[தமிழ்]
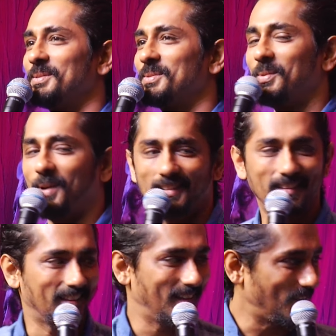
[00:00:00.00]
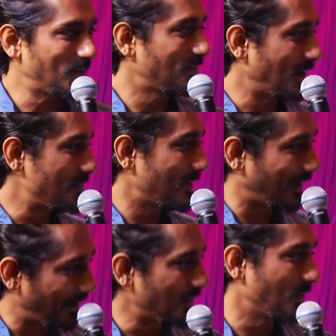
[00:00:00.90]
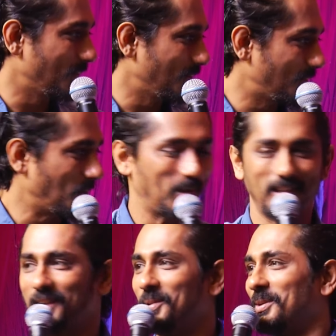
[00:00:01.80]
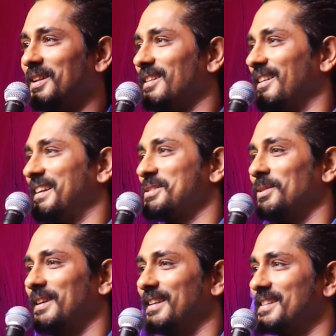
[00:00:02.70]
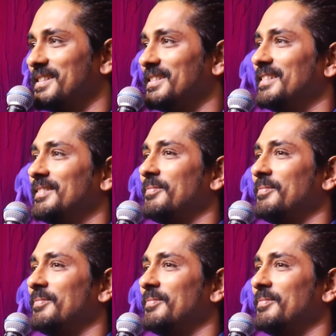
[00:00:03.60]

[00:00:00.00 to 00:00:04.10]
ஸோ அந்த ரெண்டாவது வாய்ப்புக்கு இன்னும் கூடுதலான ஒரு நான் நன்றி சொல்லிக்கிறேன் சார்